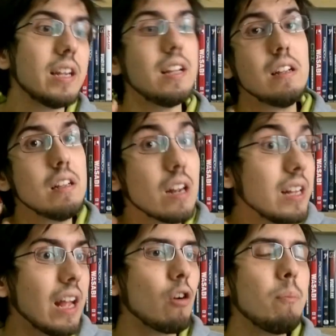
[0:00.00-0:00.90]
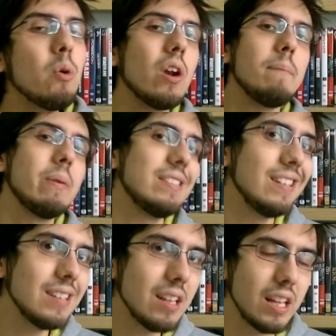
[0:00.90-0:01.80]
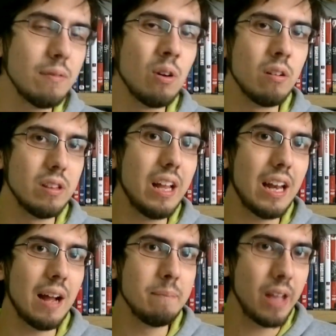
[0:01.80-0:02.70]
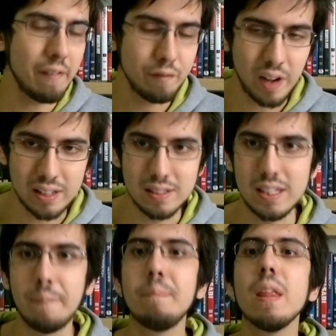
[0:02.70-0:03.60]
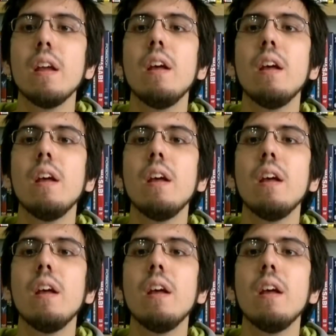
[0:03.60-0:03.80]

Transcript: che ritengo più rappresentativo della mia infanzia